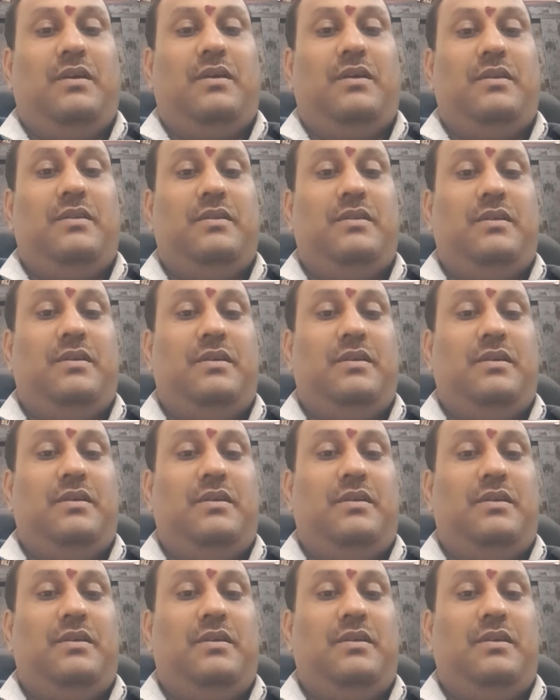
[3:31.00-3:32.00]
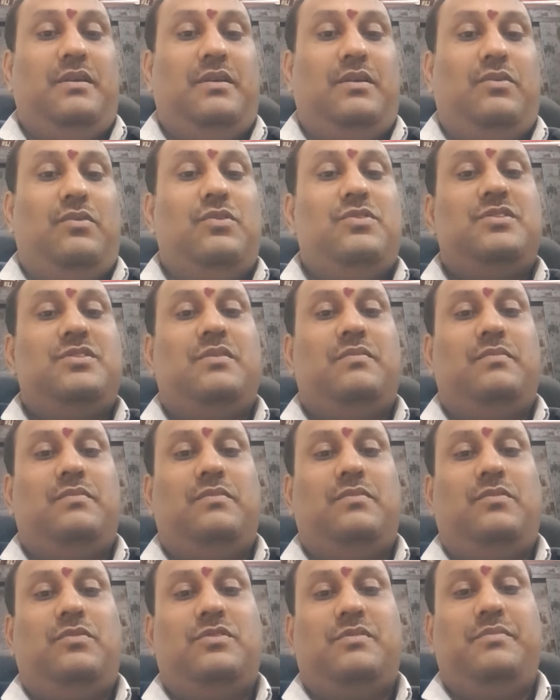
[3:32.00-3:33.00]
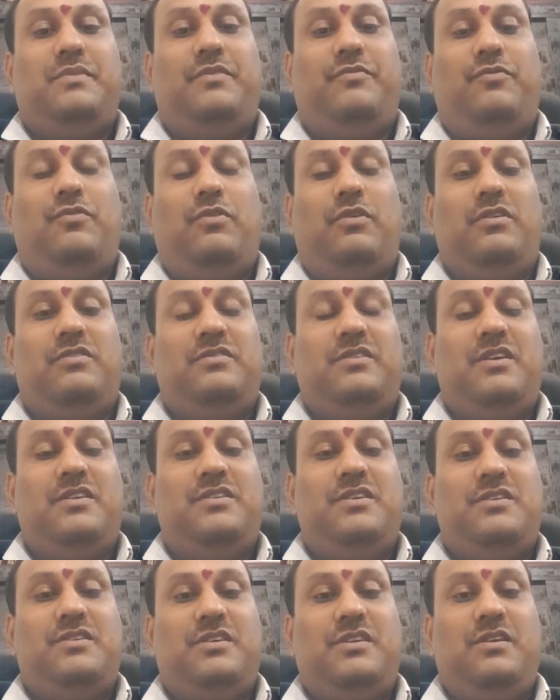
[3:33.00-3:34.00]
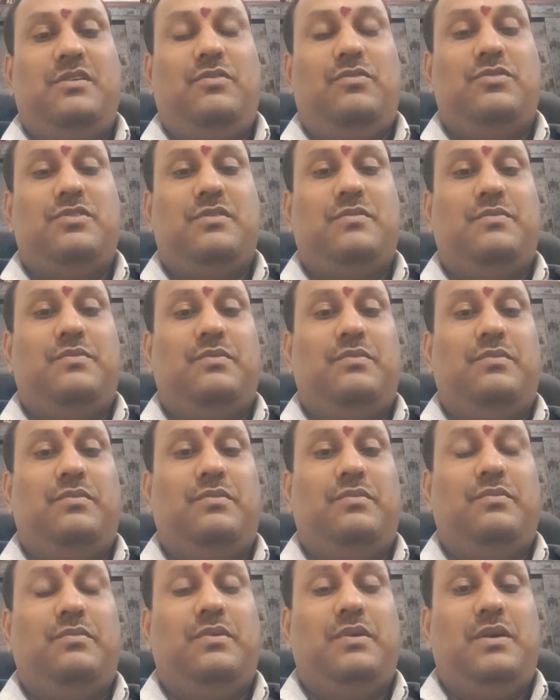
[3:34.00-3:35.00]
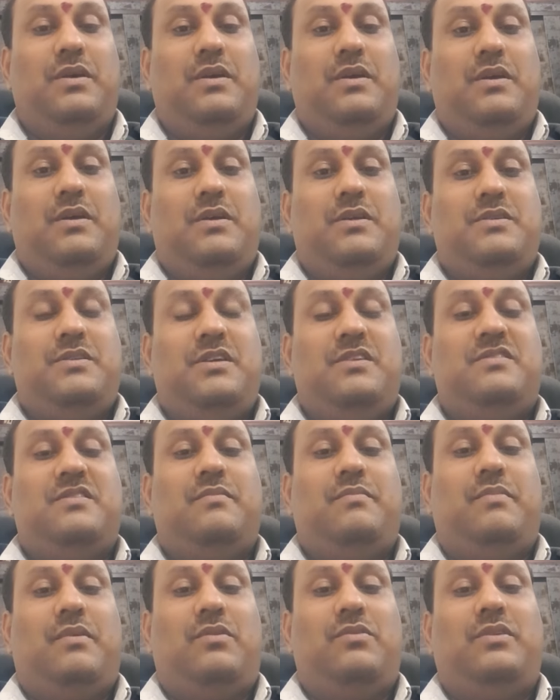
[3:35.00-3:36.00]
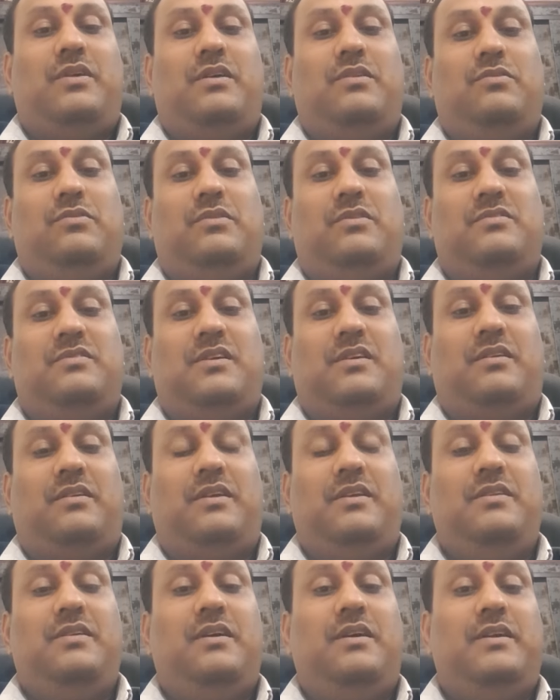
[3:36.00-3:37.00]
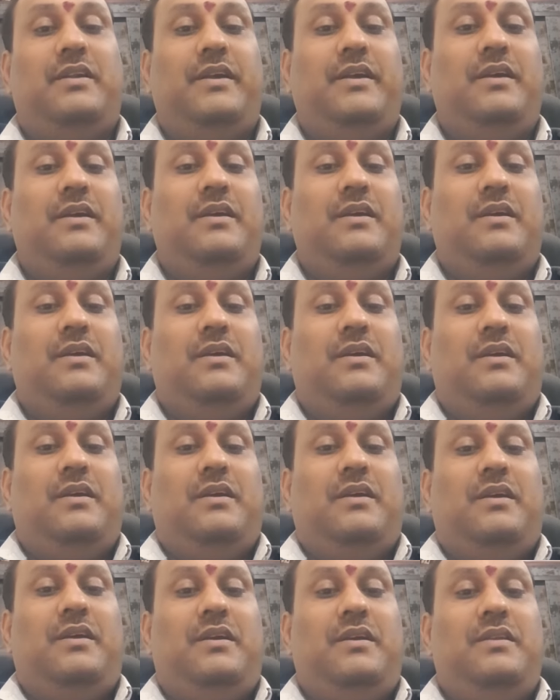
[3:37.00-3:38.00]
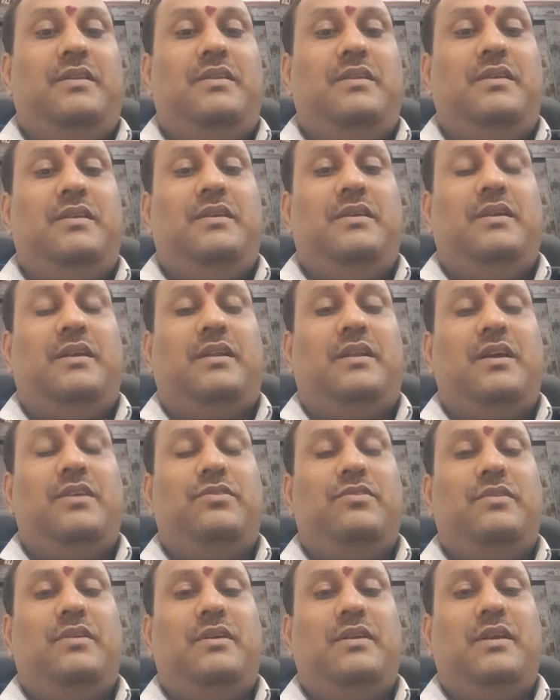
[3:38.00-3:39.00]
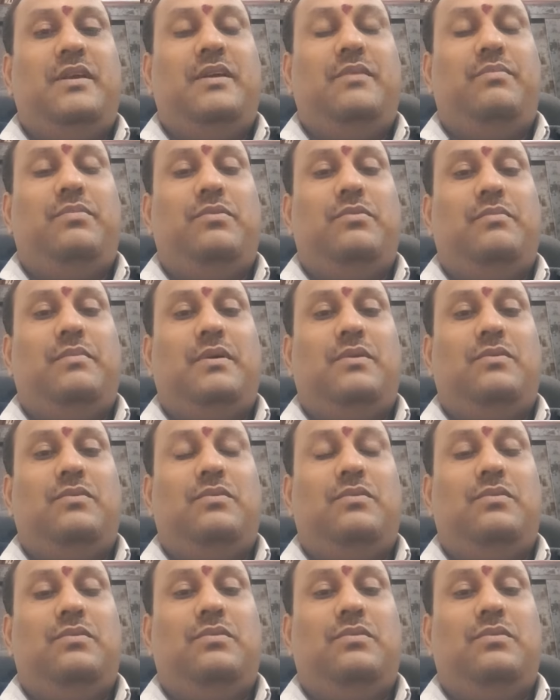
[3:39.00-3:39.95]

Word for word: ఇది కొంచెం కొంచెం మీరు ఫోకస్ చేసేసి కొంచెం చేస్తే బాగుంటుంది అనుకుంటున్నా సార్ ఎందుకంటే ఇది ఎట్లయితుందంటే ఇప్పుడు మాకు